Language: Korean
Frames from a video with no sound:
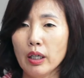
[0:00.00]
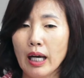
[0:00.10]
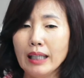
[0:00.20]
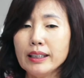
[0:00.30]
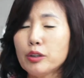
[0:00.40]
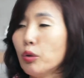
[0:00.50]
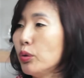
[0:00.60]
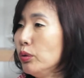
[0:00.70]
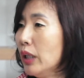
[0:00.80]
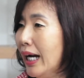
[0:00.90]
아직
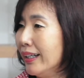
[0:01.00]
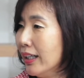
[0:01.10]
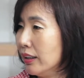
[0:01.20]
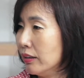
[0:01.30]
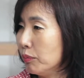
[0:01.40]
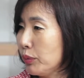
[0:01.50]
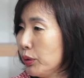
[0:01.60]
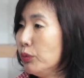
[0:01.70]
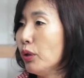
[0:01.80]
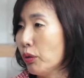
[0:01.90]
결혼 안 한
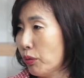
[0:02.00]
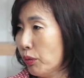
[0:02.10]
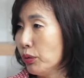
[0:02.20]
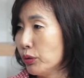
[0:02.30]
미혼도 있고